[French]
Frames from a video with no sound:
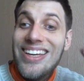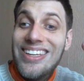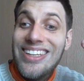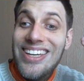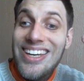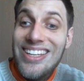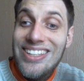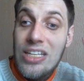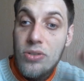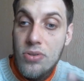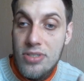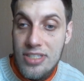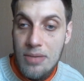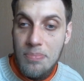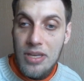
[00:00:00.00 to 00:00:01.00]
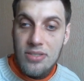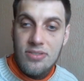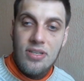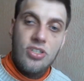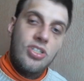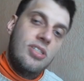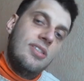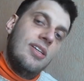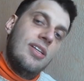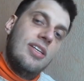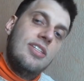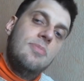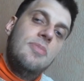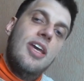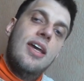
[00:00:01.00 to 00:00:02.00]
qu'un des deux de ces personnages était
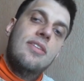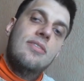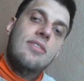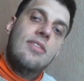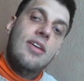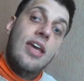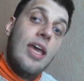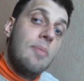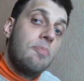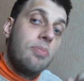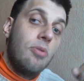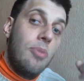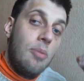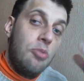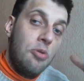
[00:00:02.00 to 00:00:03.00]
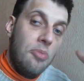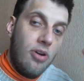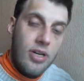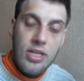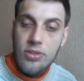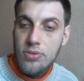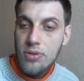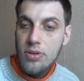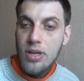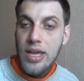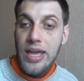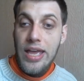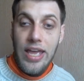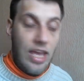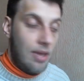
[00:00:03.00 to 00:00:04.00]
lesbienne, et probablement les deux,
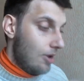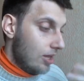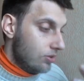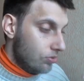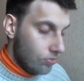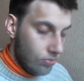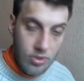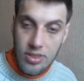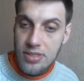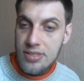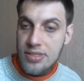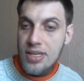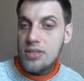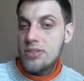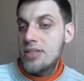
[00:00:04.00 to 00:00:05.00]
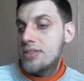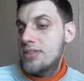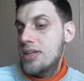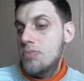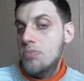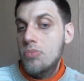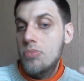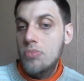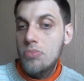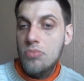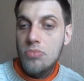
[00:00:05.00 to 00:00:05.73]
eh ben non, il disait que c'était une...